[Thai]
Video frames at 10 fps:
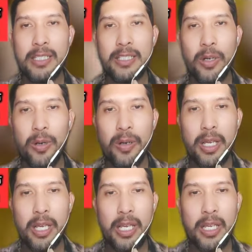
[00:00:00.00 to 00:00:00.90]
โดย
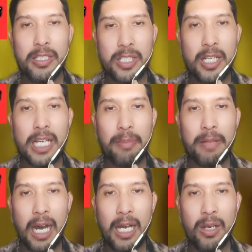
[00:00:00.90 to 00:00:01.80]
เจอกับ
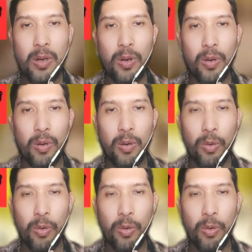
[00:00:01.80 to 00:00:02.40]
คาร์โลอุ